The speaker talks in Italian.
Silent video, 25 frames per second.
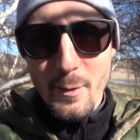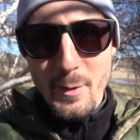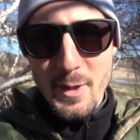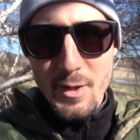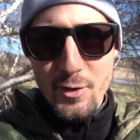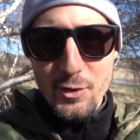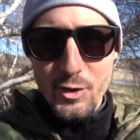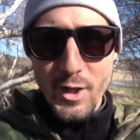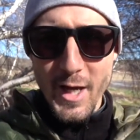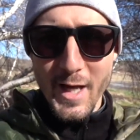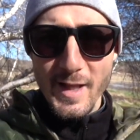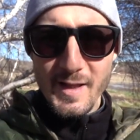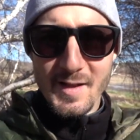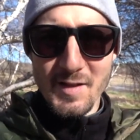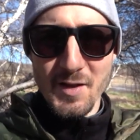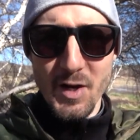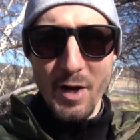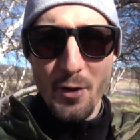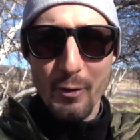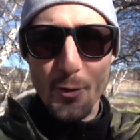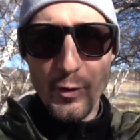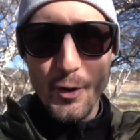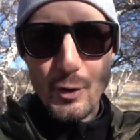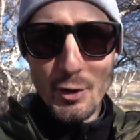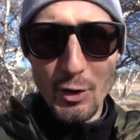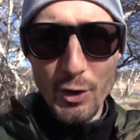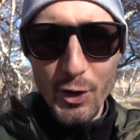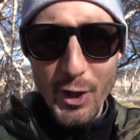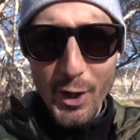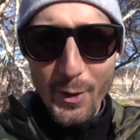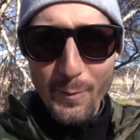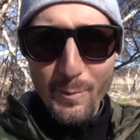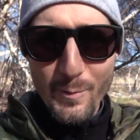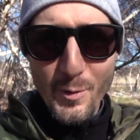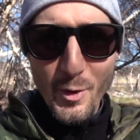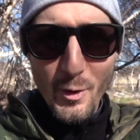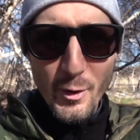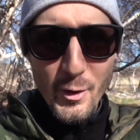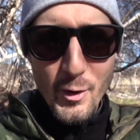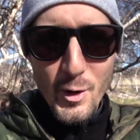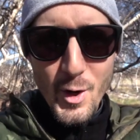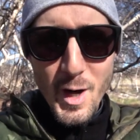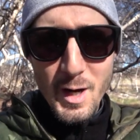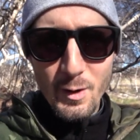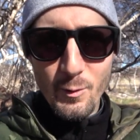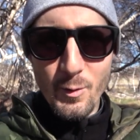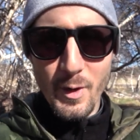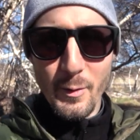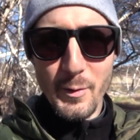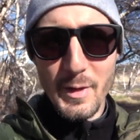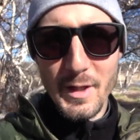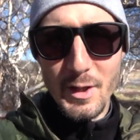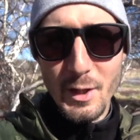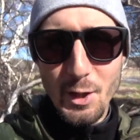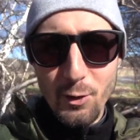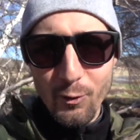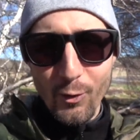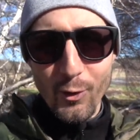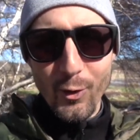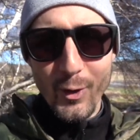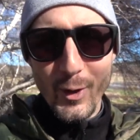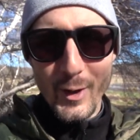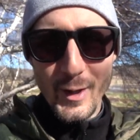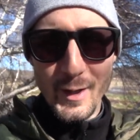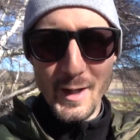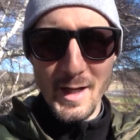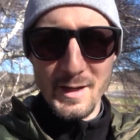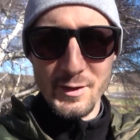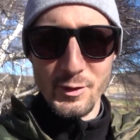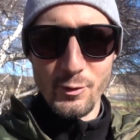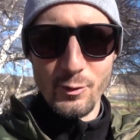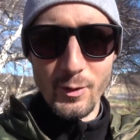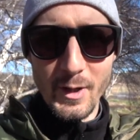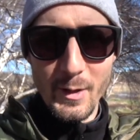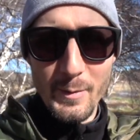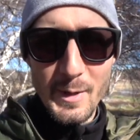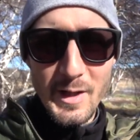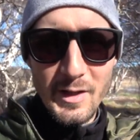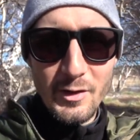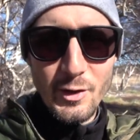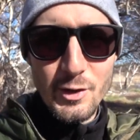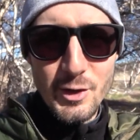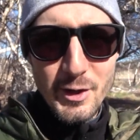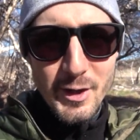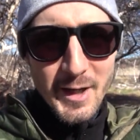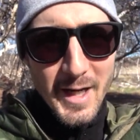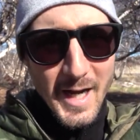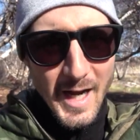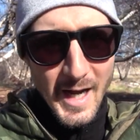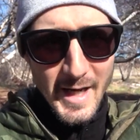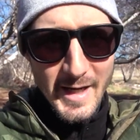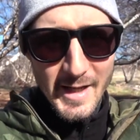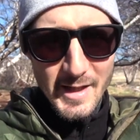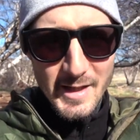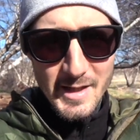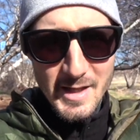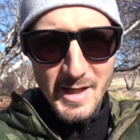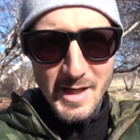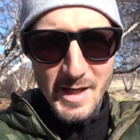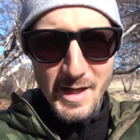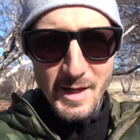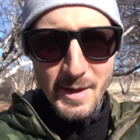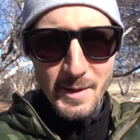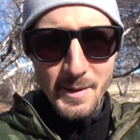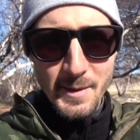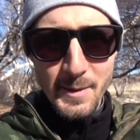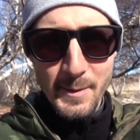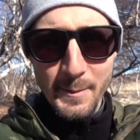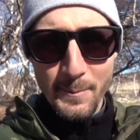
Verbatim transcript: di emergenza non ho cibo non ho acqua quindi devo assolutamente cercare di